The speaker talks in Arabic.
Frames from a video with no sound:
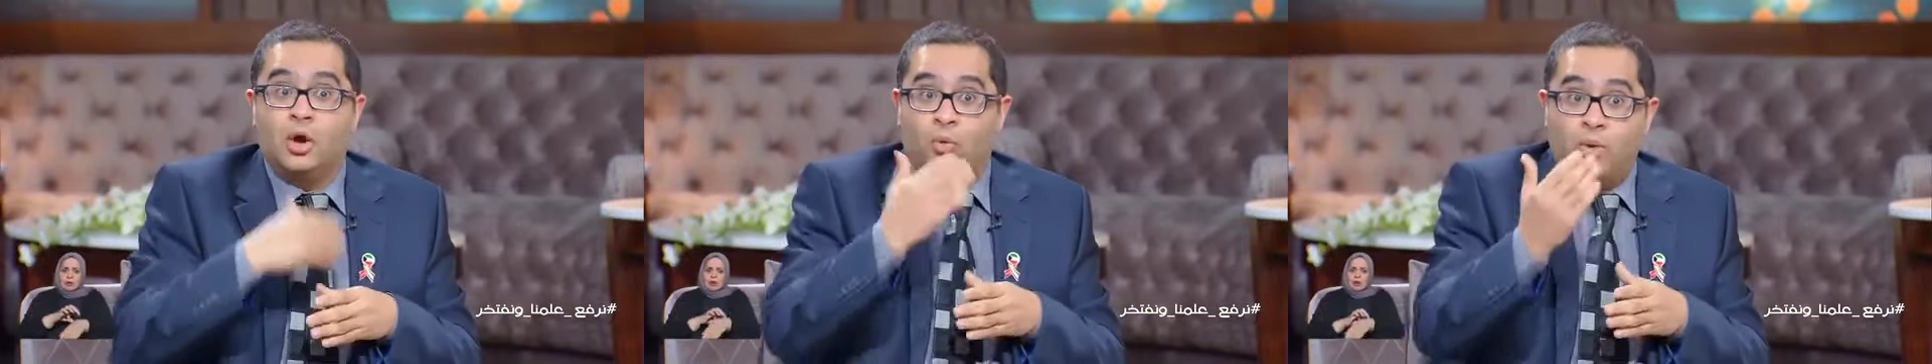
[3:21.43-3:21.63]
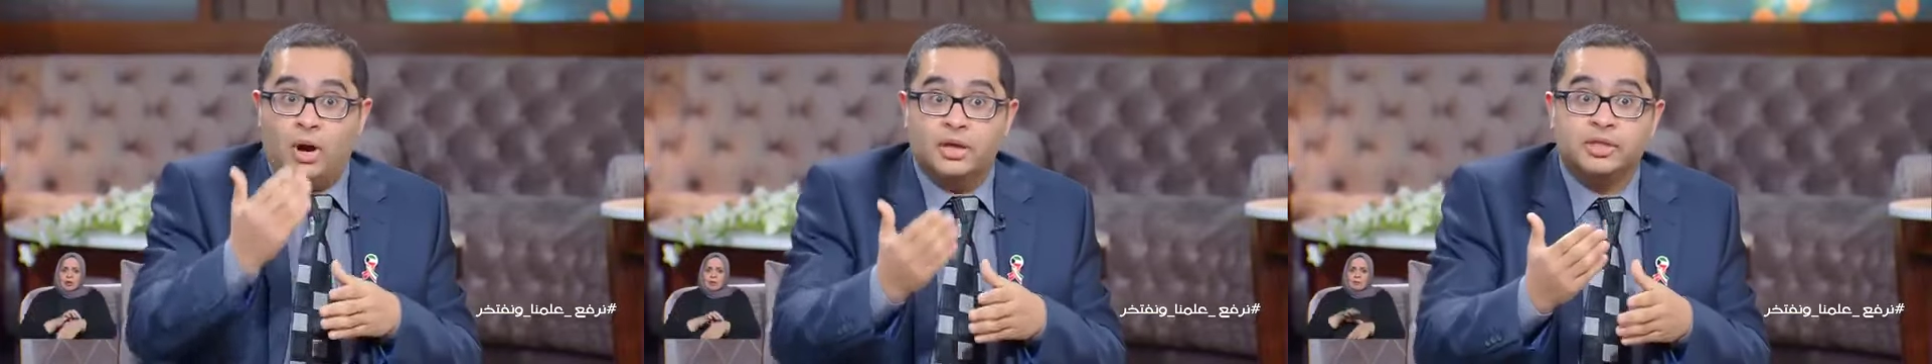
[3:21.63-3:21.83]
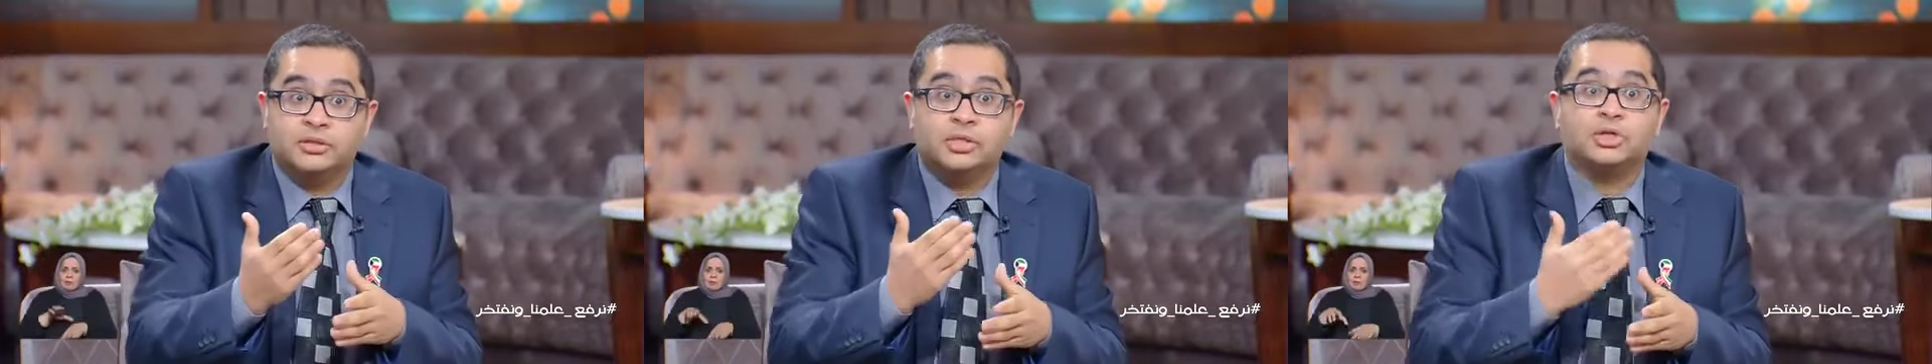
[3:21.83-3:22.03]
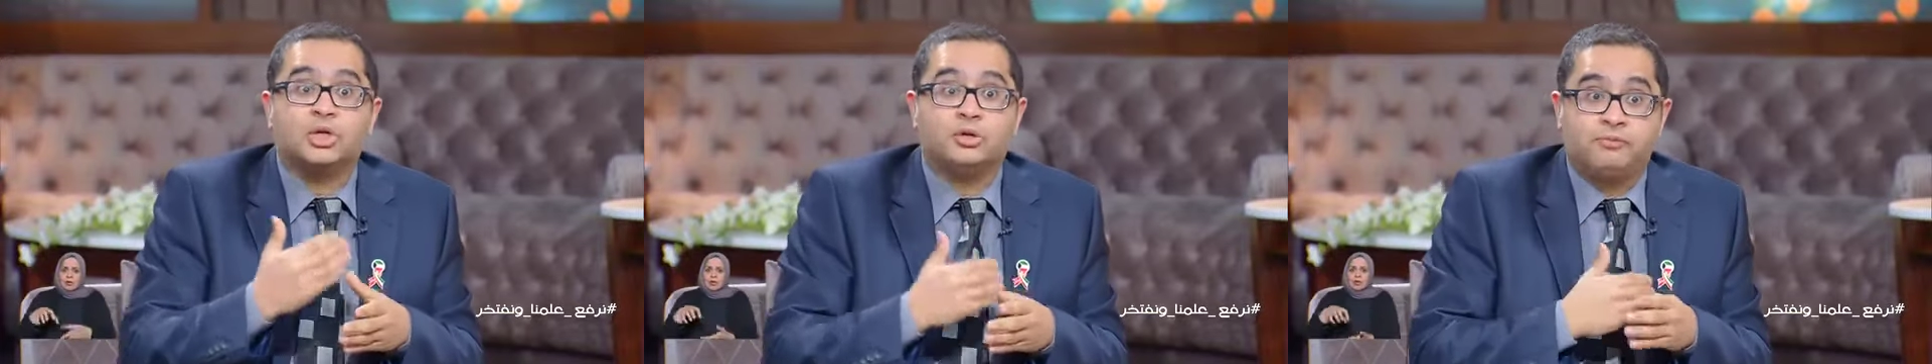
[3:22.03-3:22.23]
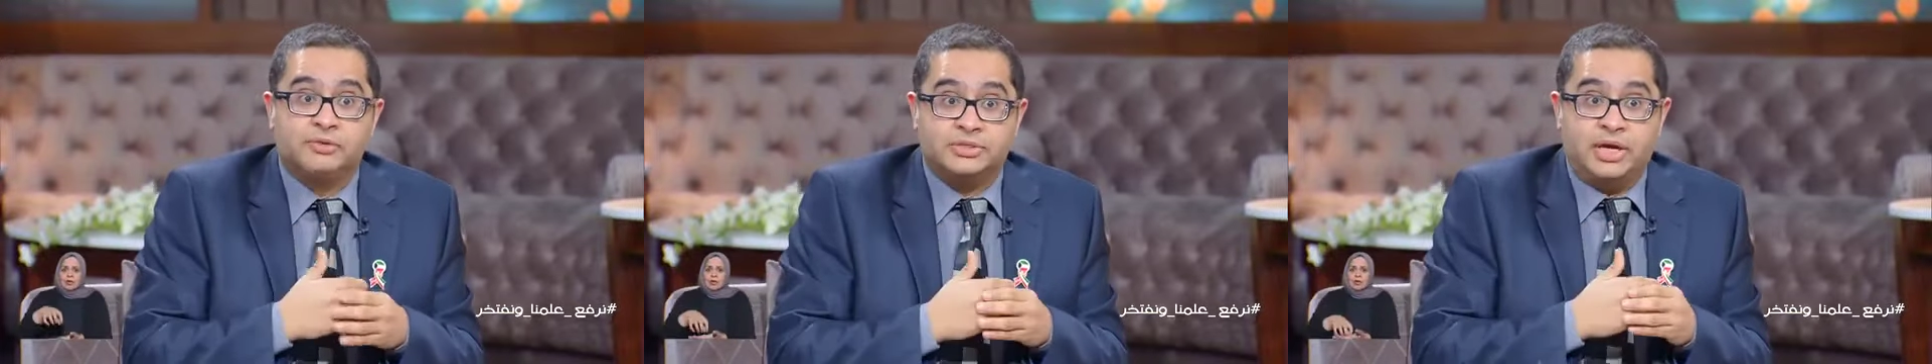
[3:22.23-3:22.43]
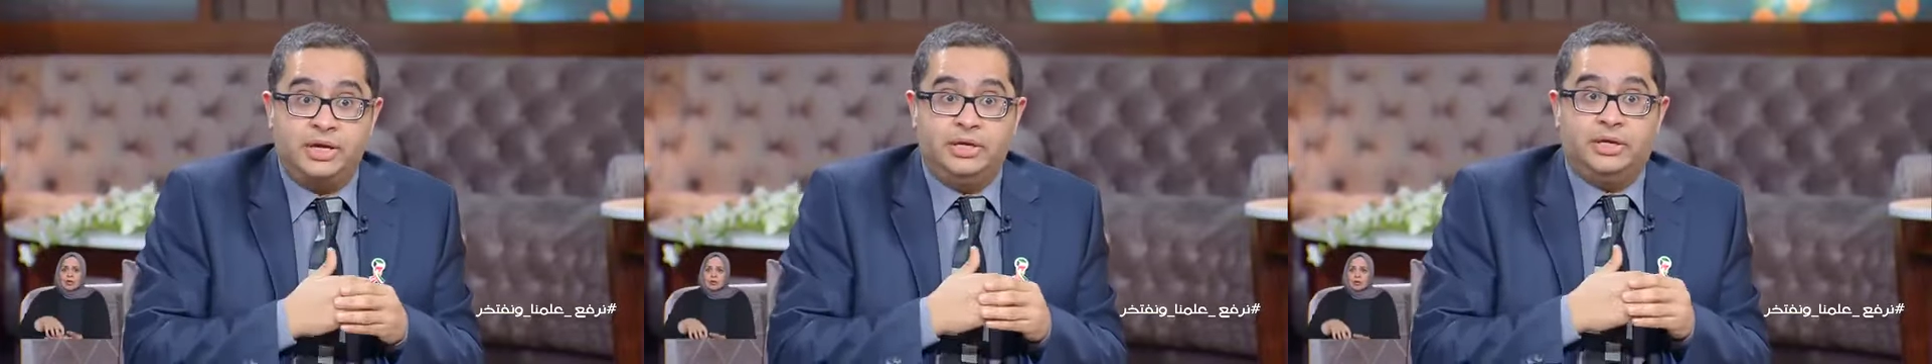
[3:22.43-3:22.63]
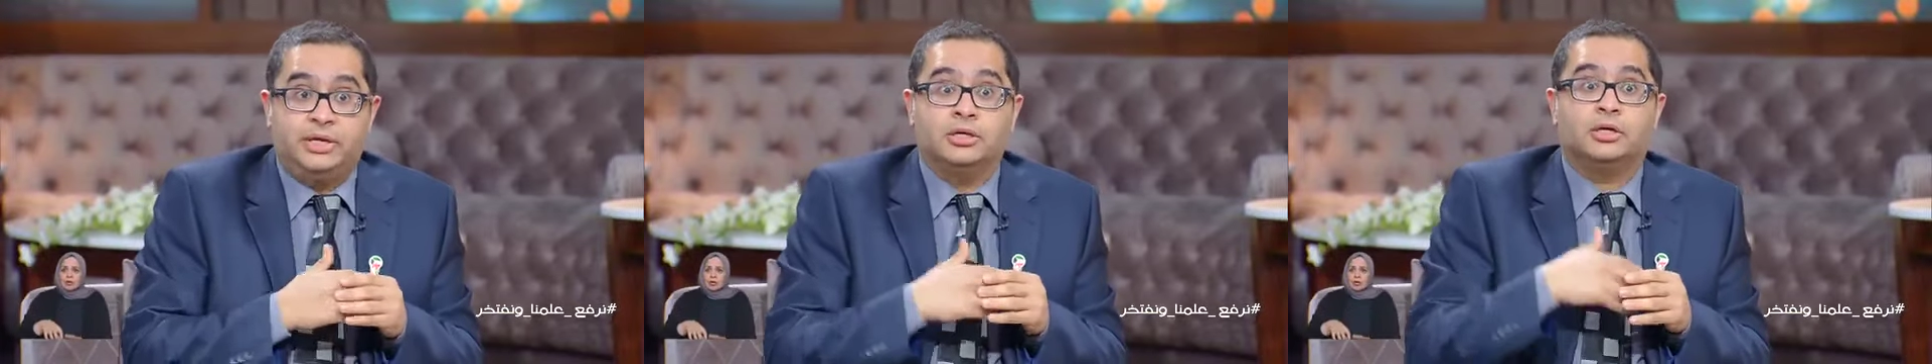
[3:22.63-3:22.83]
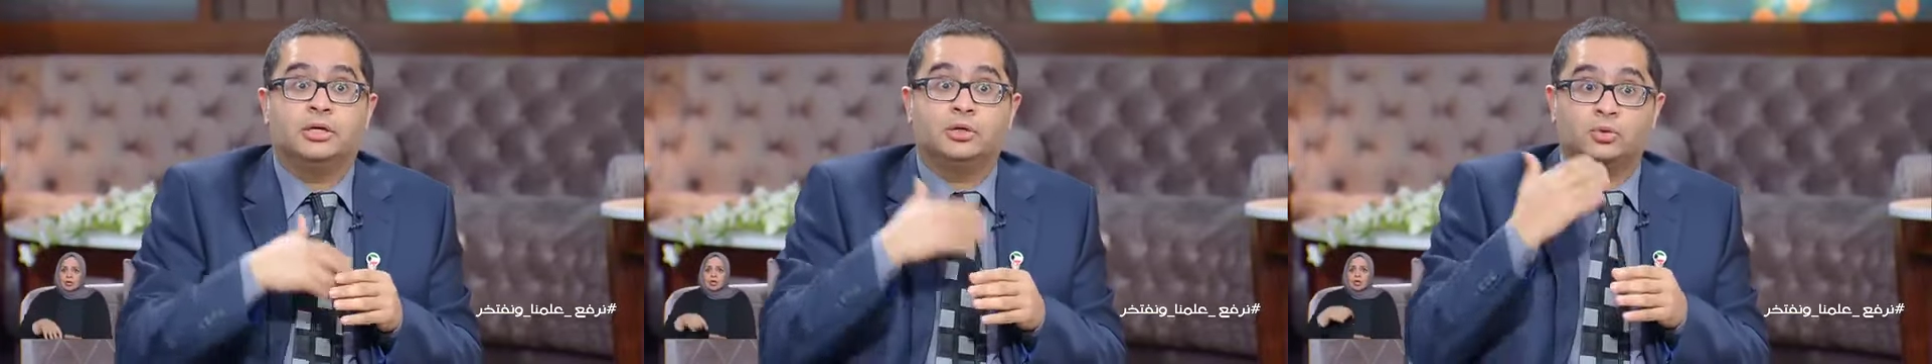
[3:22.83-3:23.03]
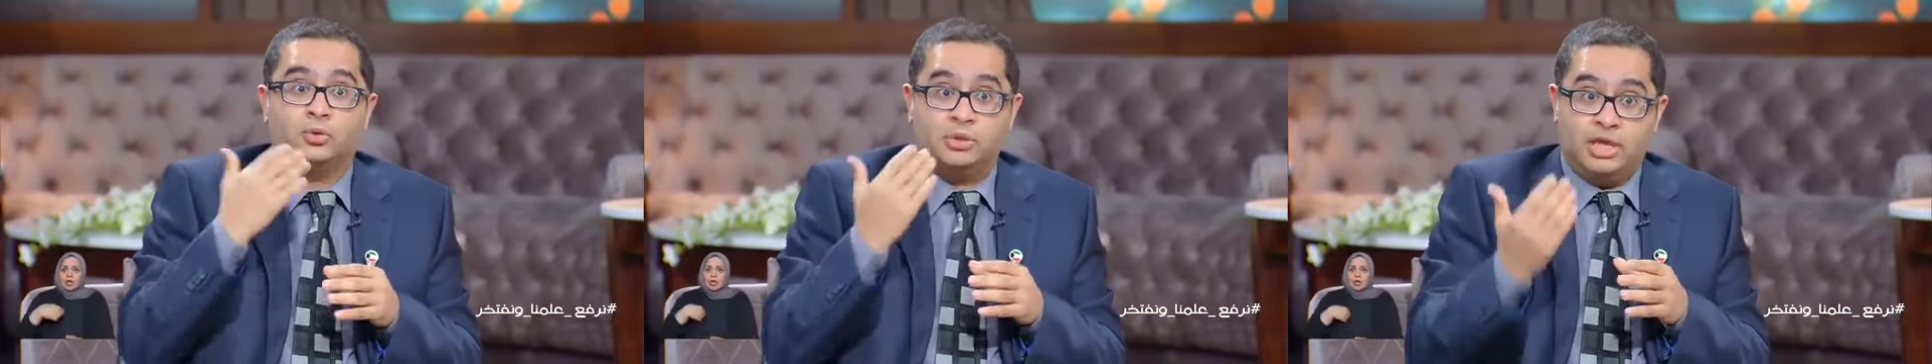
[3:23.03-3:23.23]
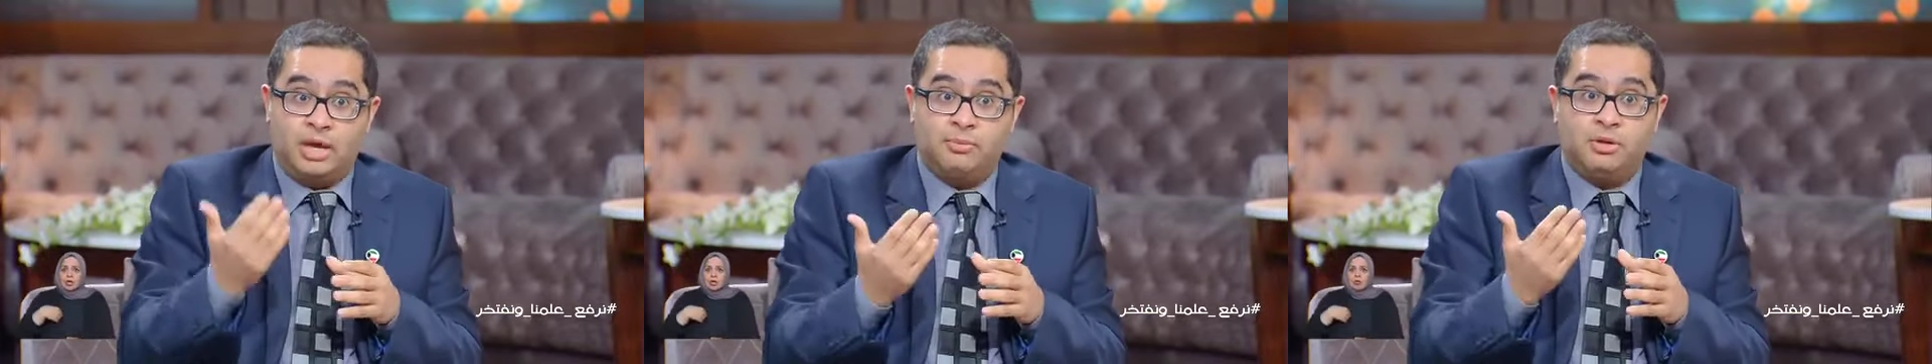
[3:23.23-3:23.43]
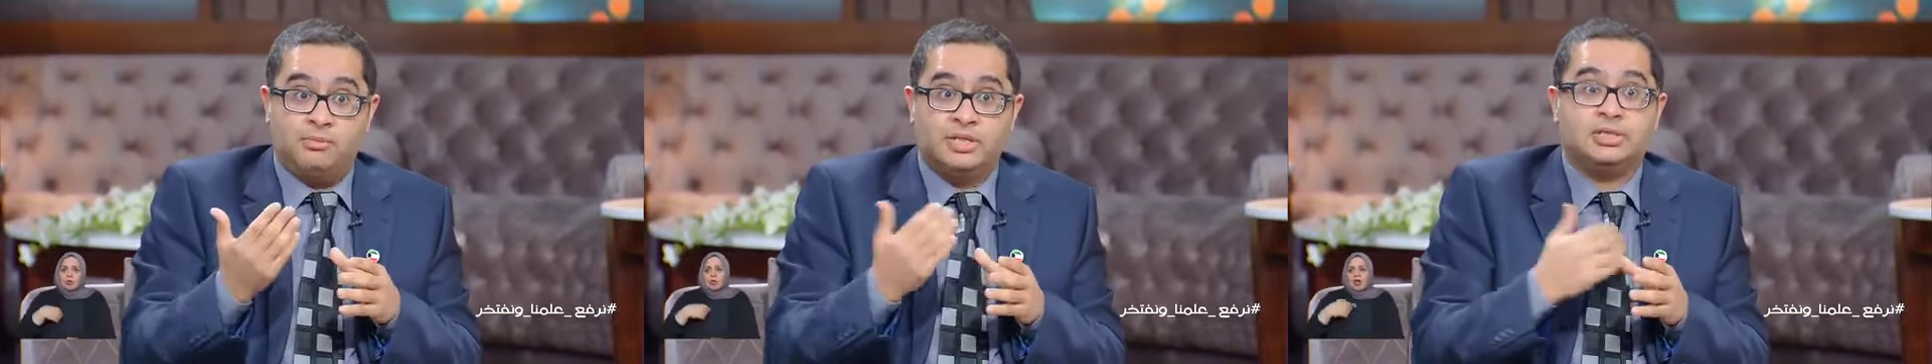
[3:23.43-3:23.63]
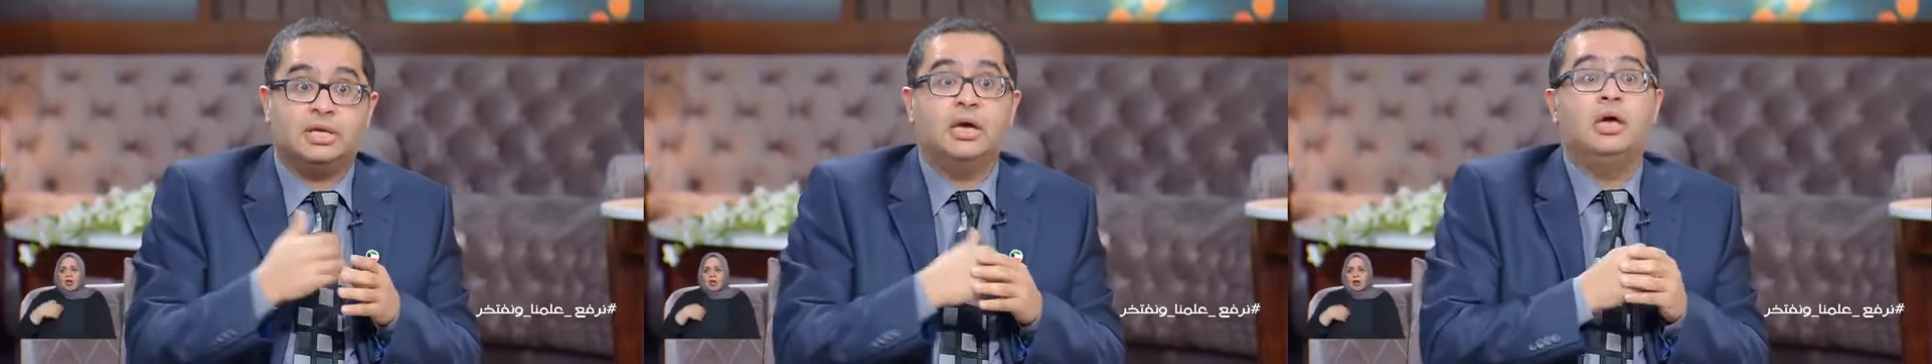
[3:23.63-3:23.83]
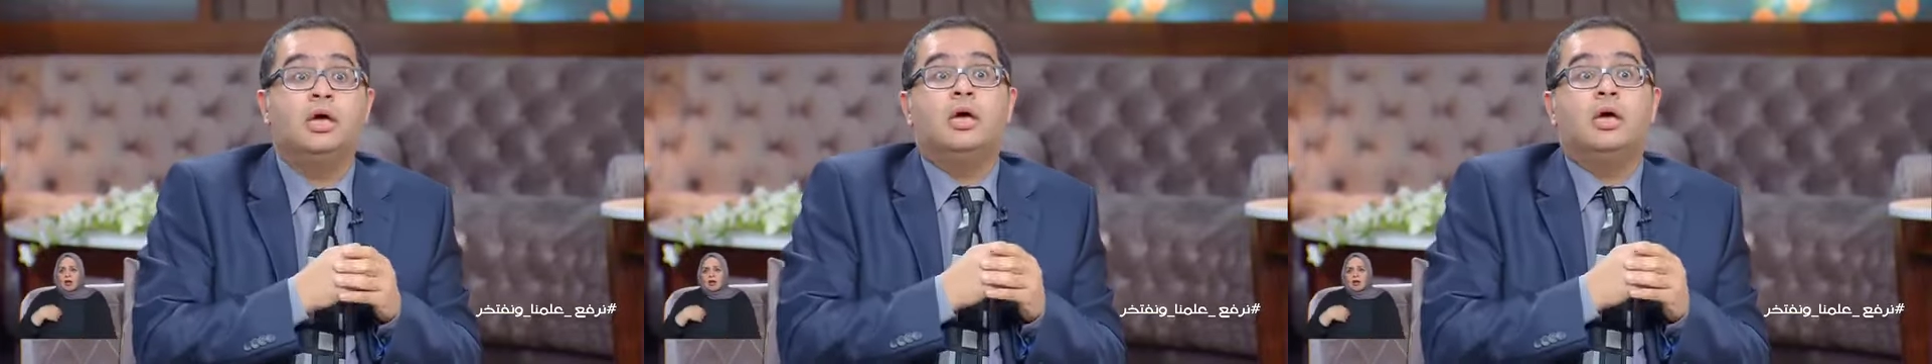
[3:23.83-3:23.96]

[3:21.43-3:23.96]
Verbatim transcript: وهذا التصرف الصحيح انك انت تروح تعمل المسحه